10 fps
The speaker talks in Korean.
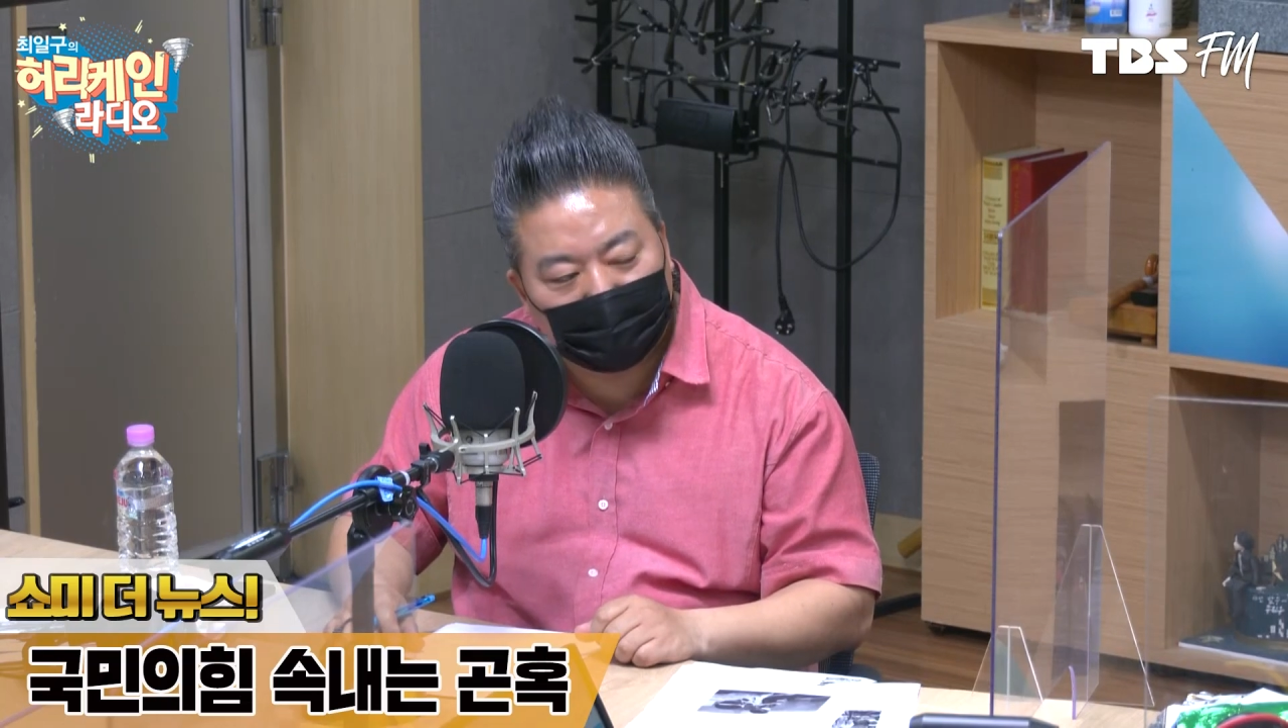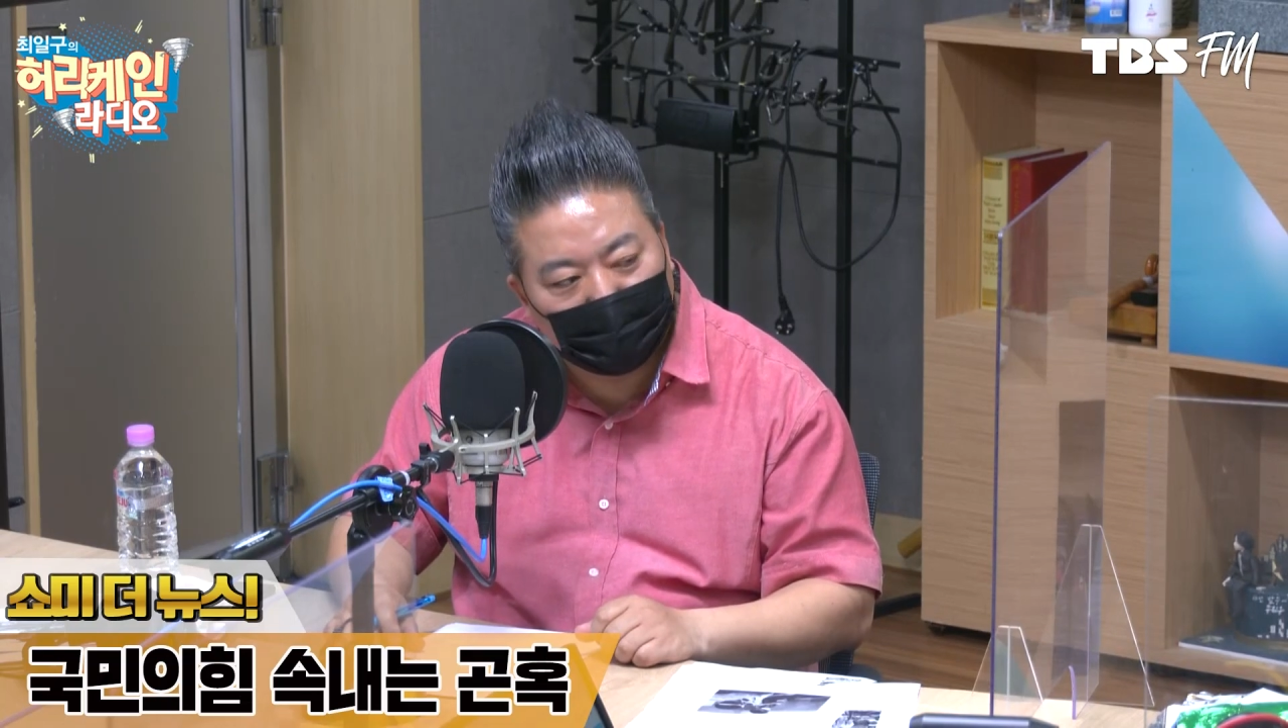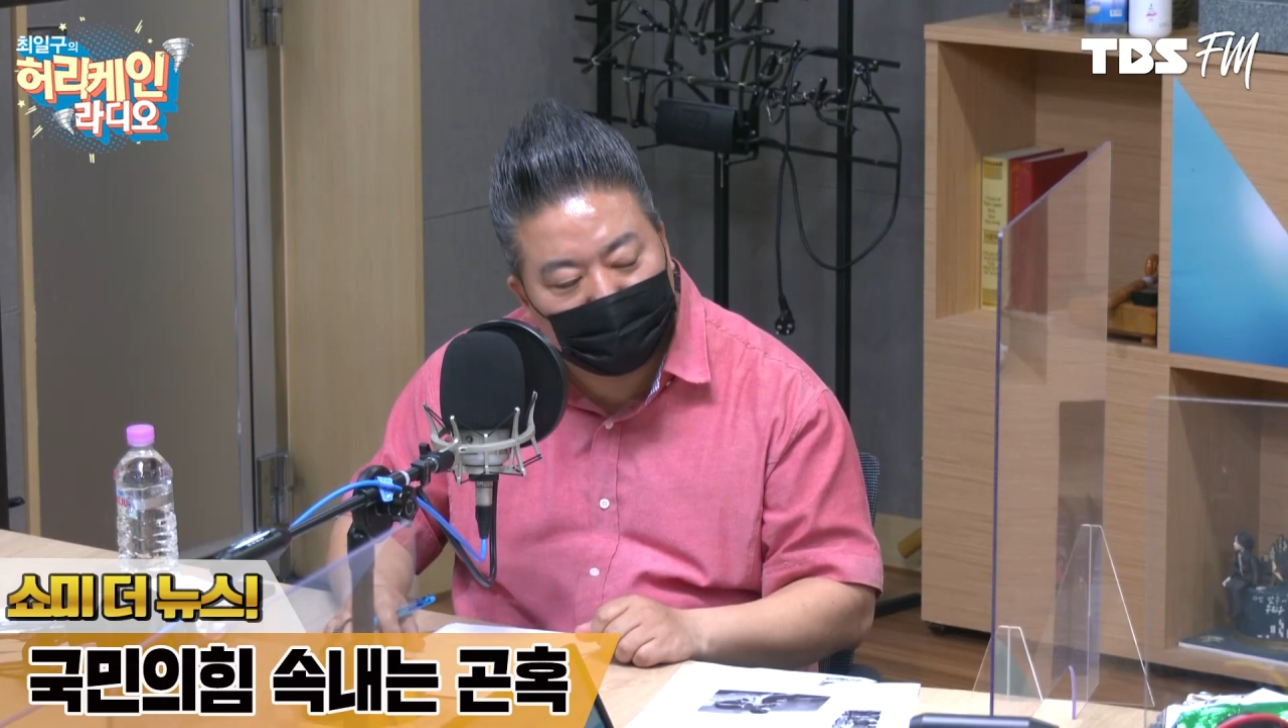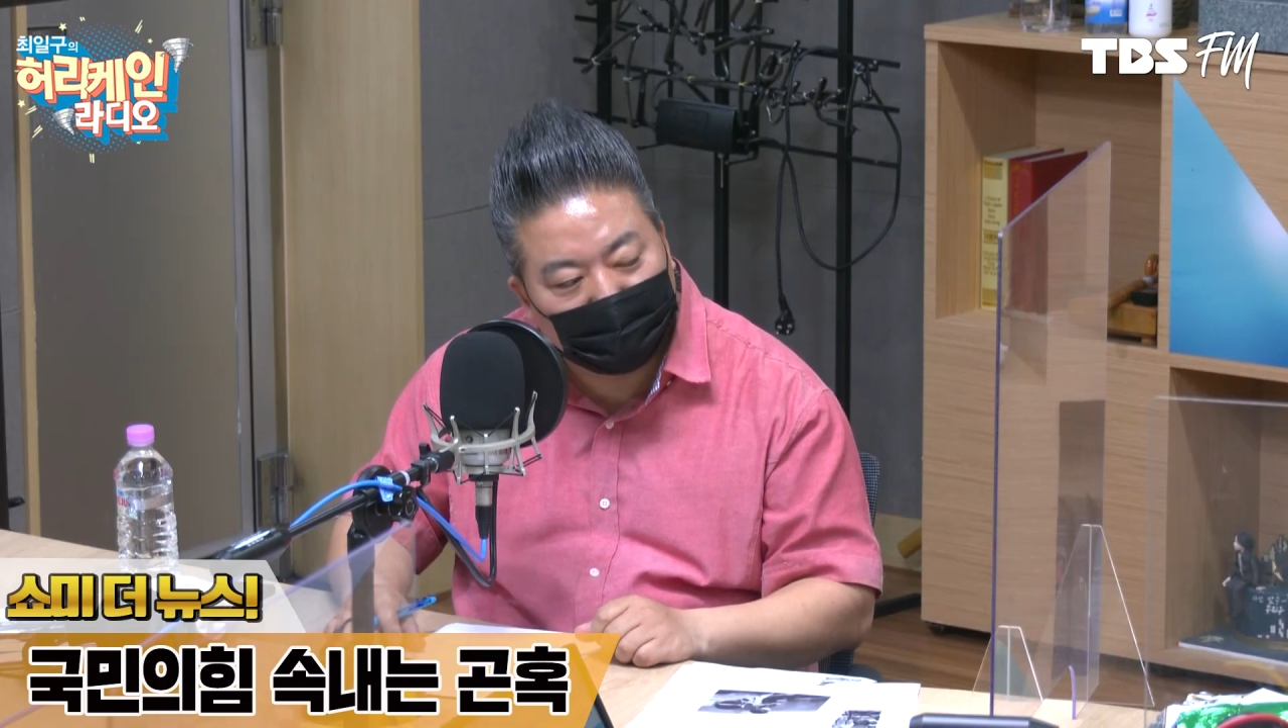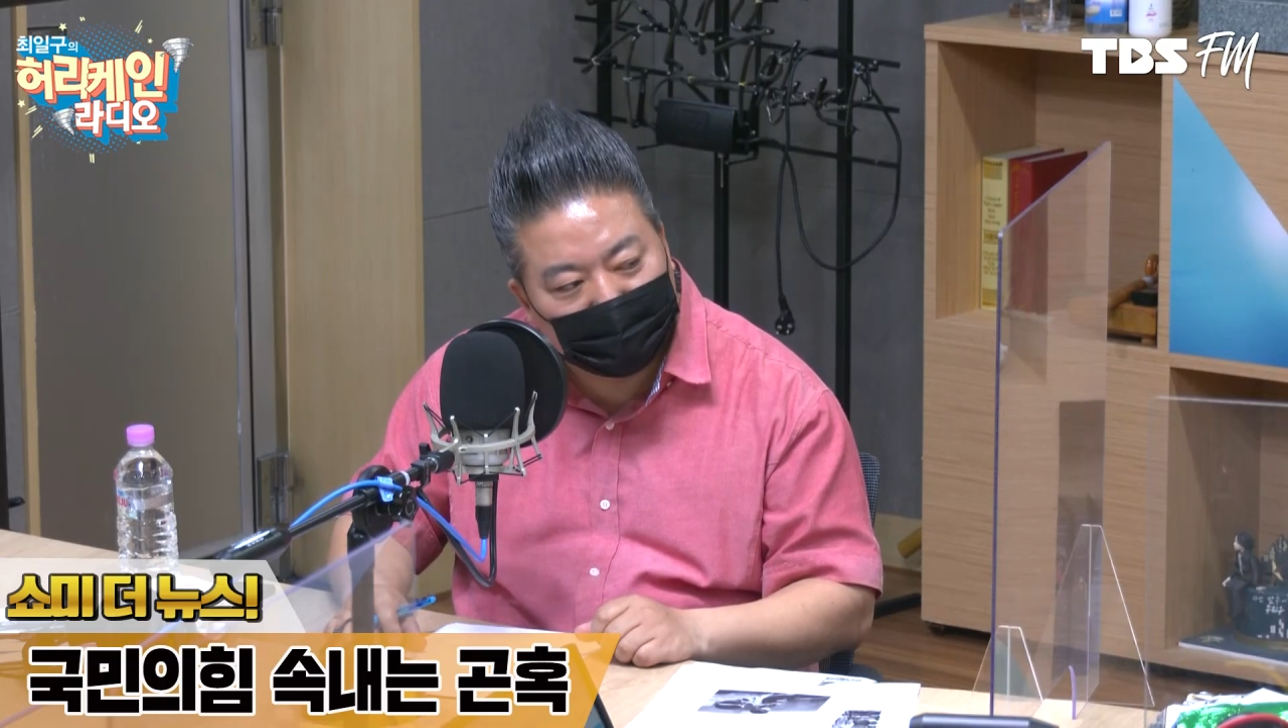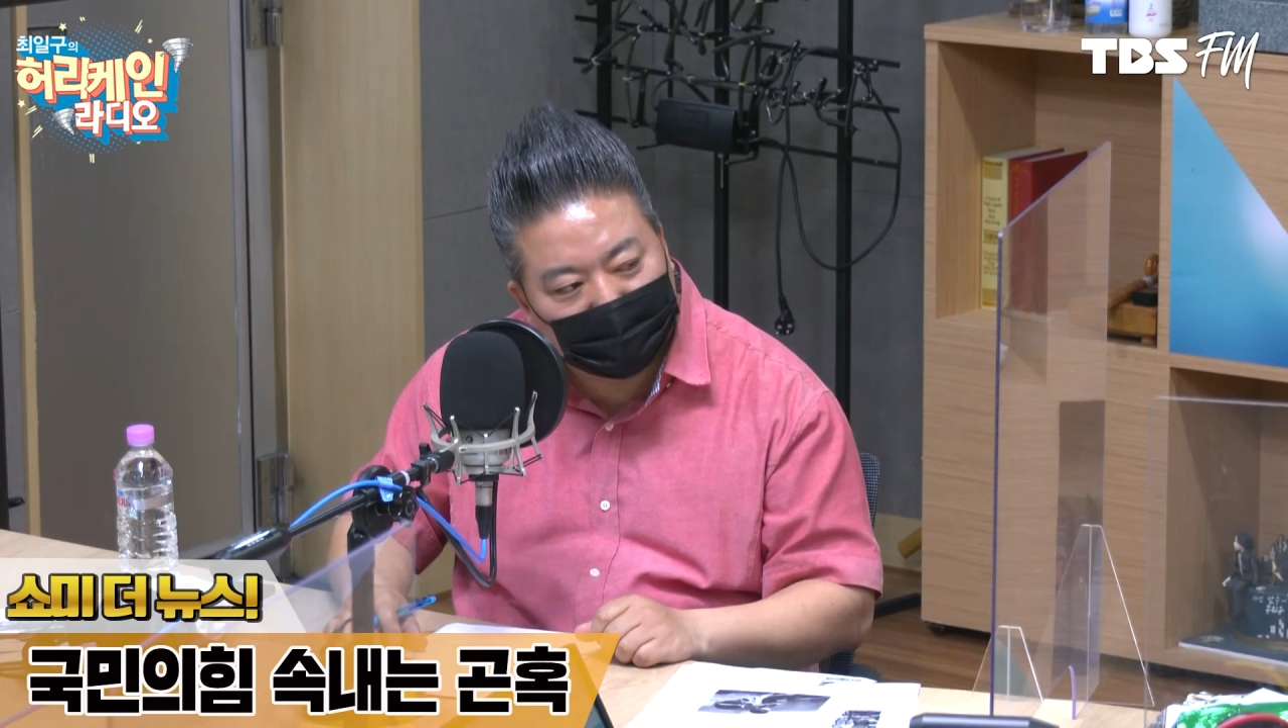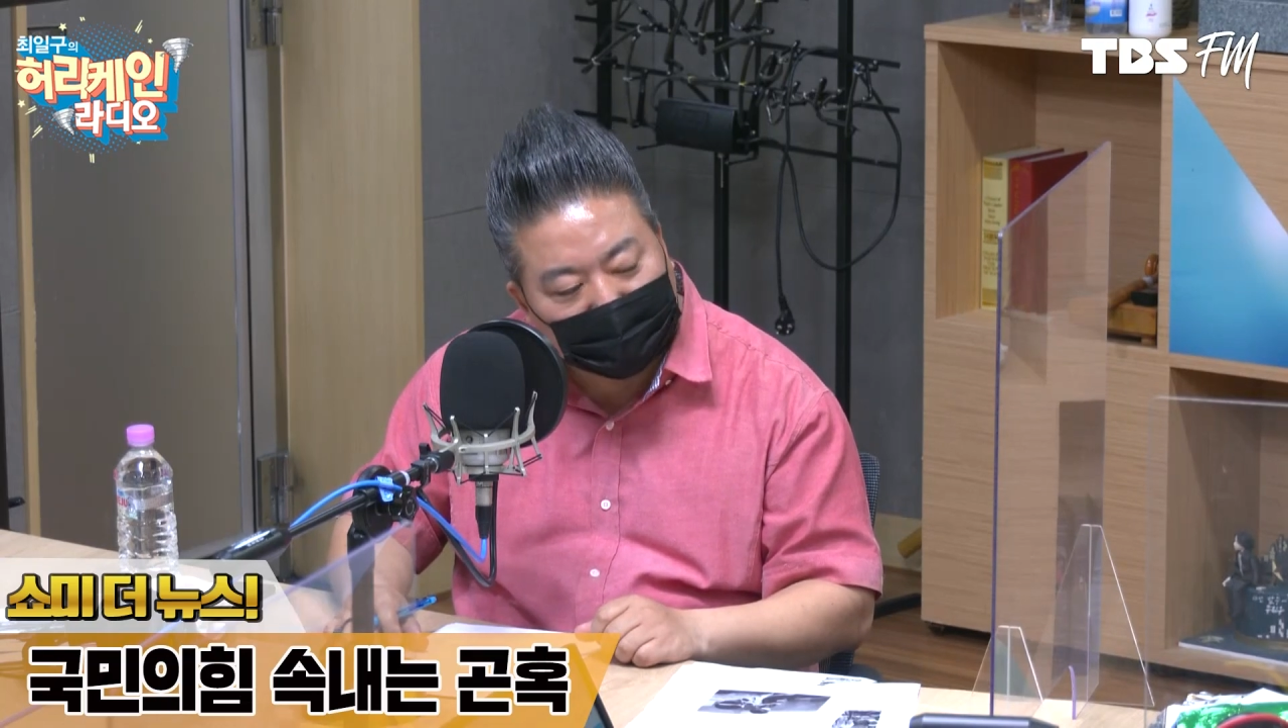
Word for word: 높이고 있는